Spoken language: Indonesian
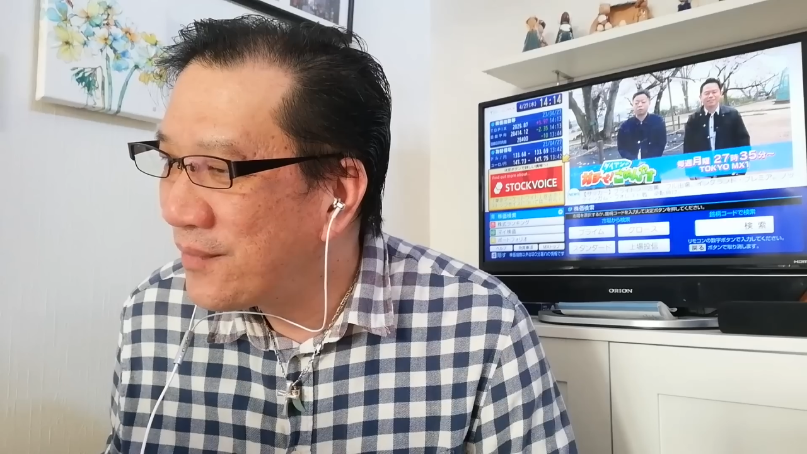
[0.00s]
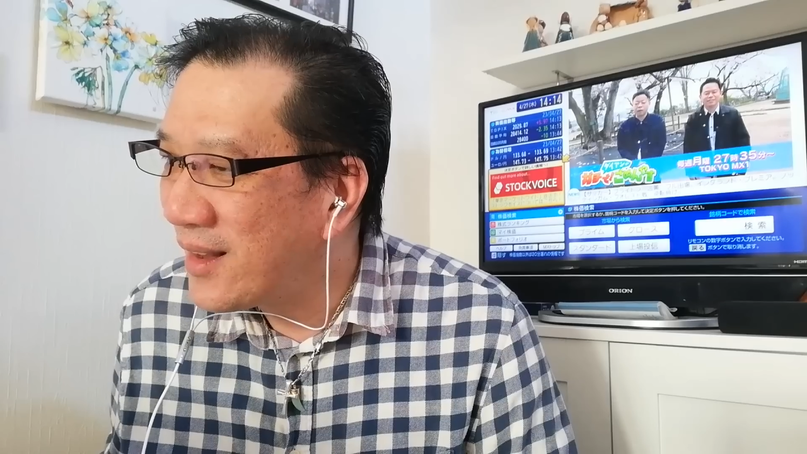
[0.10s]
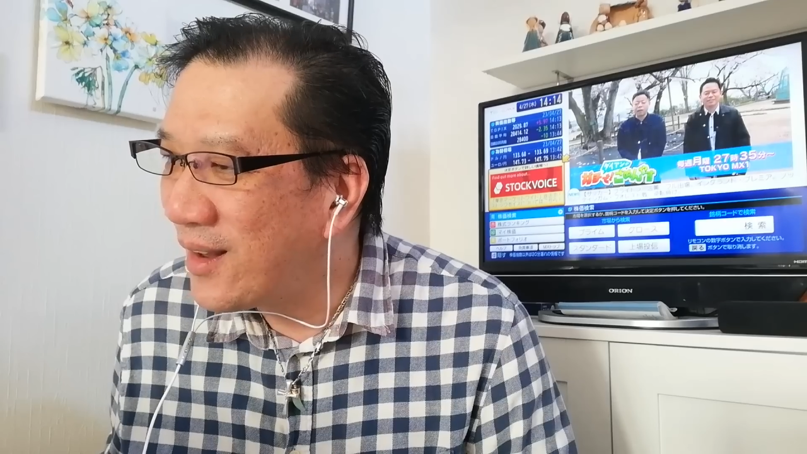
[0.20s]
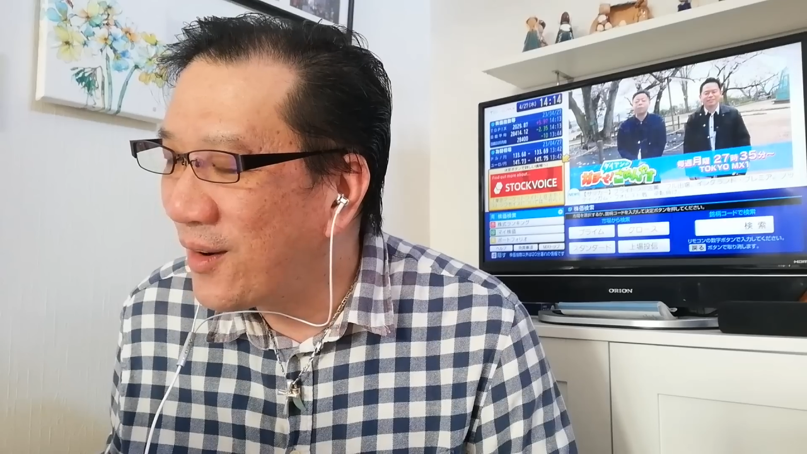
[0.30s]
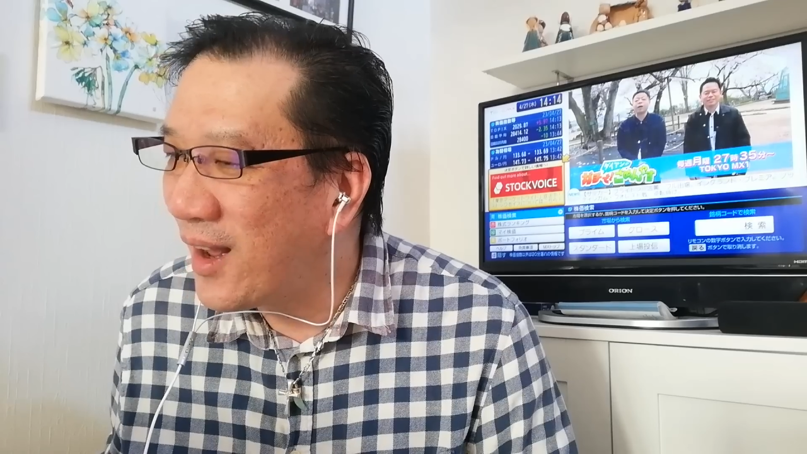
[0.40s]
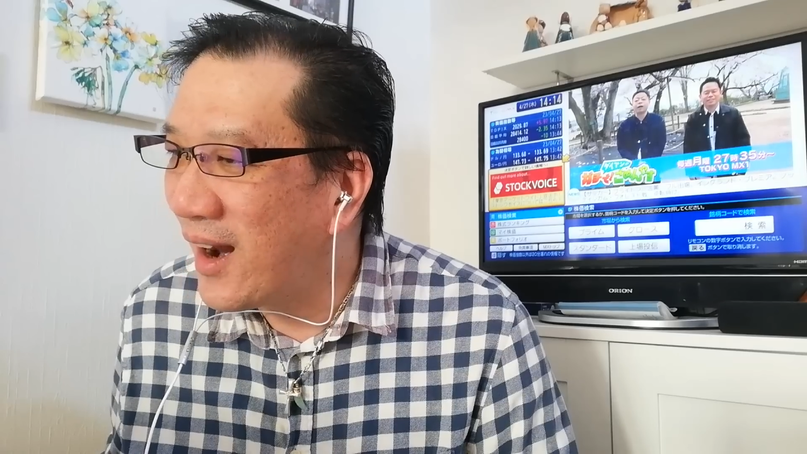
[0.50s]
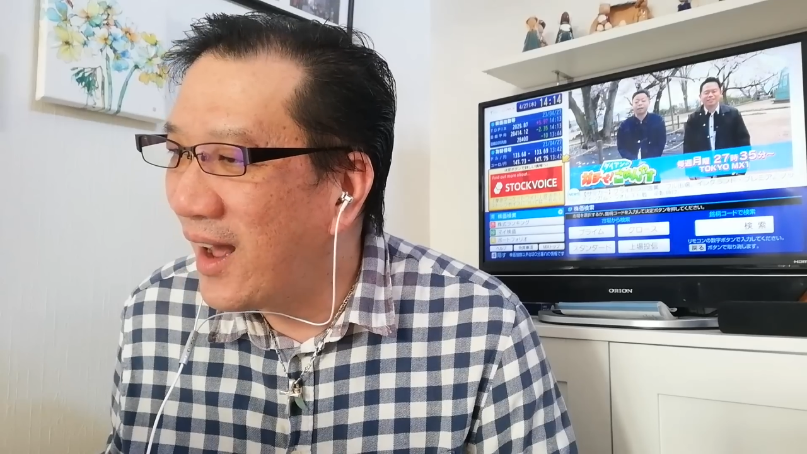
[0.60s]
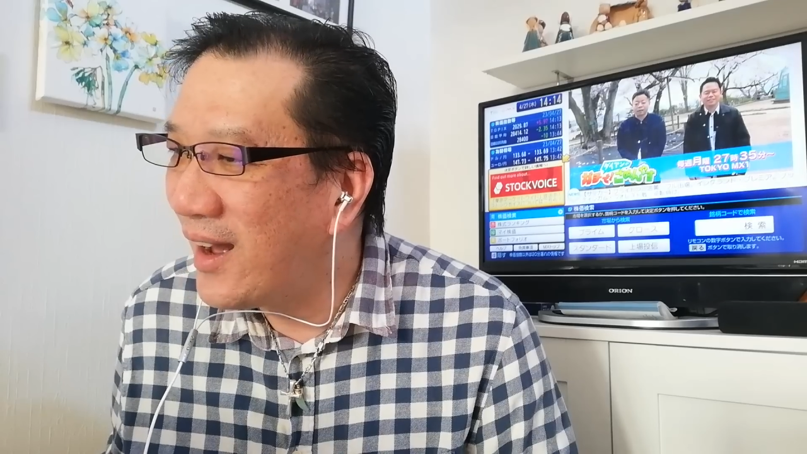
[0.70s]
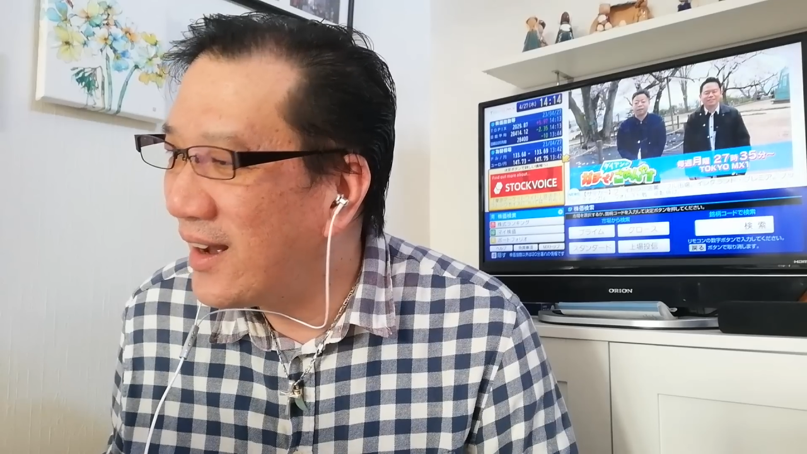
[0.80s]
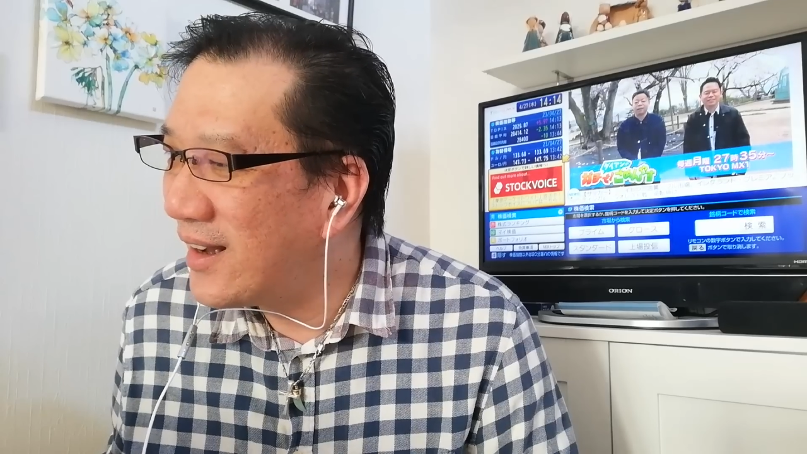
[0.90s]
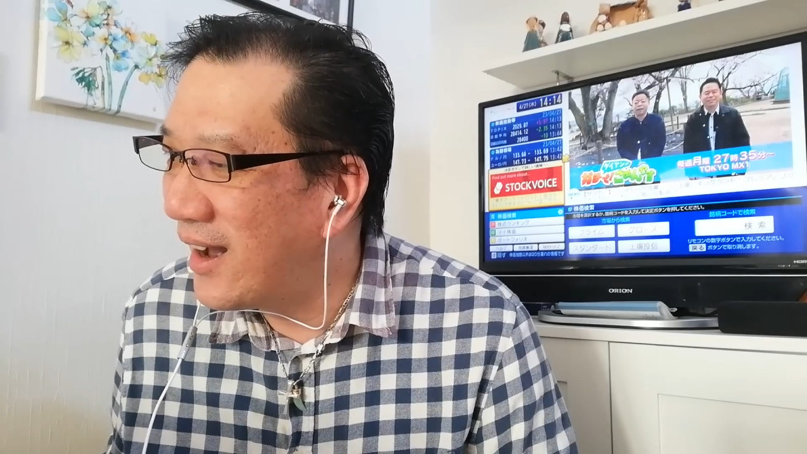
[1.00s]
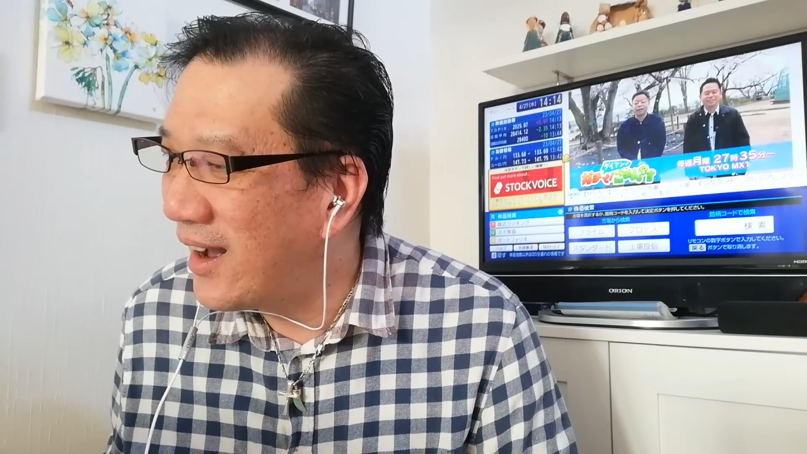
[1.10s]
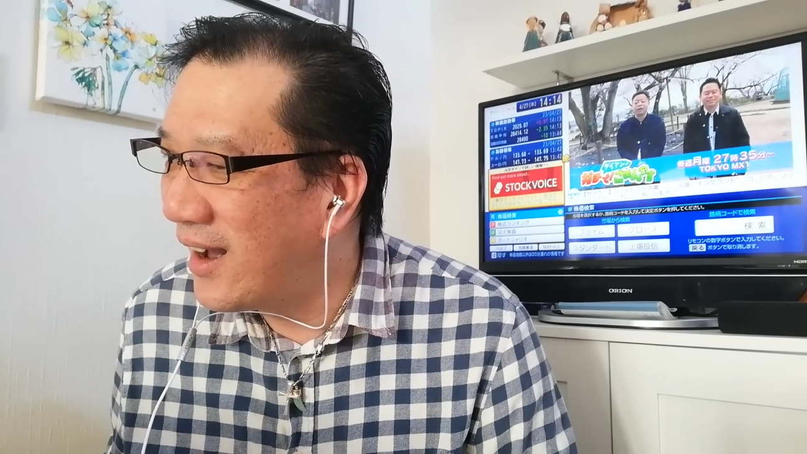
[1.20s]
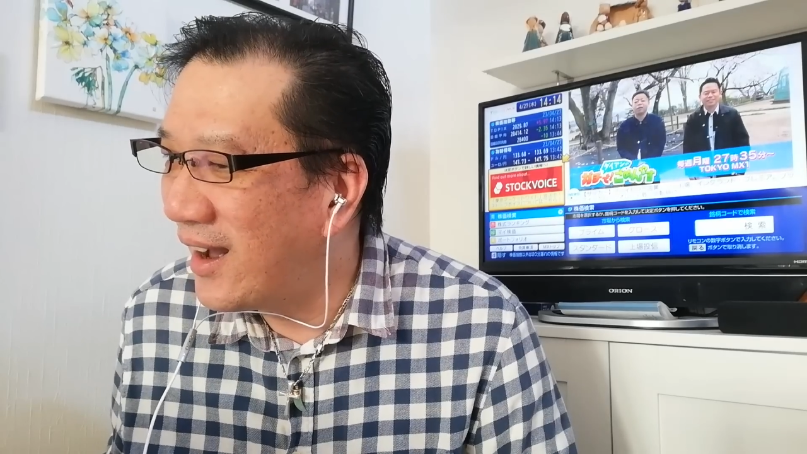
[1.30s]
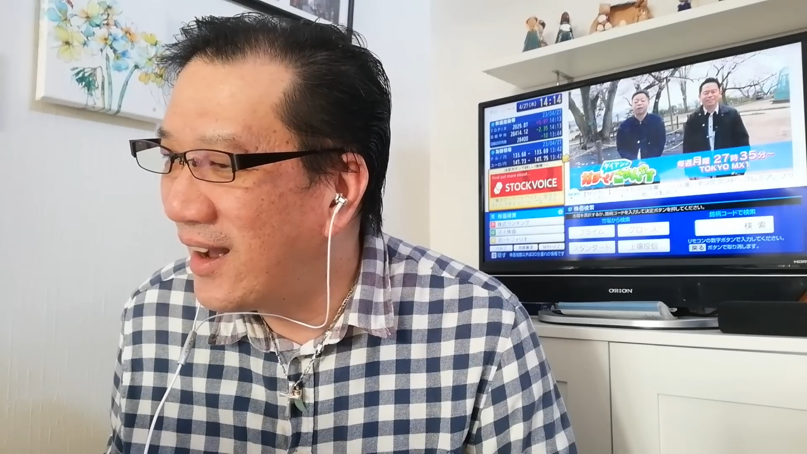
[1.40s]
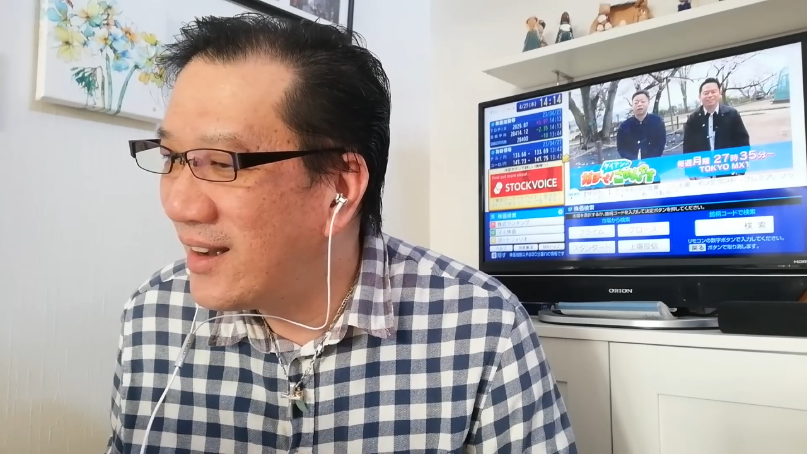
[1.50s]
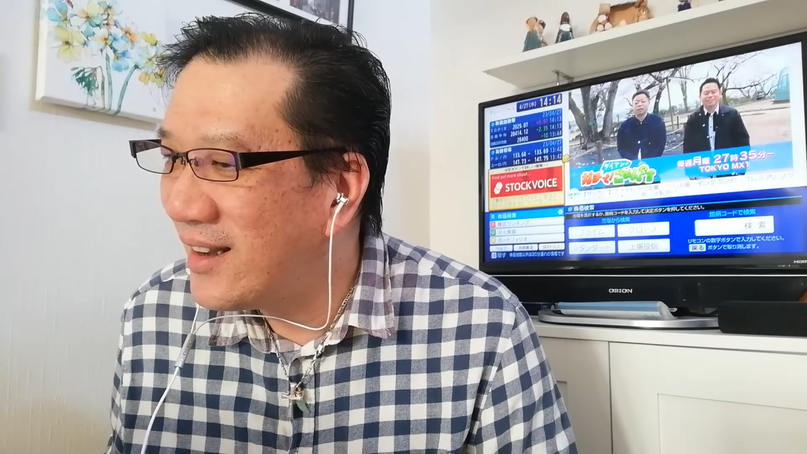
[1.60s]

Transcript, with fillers: ya udahlah uh,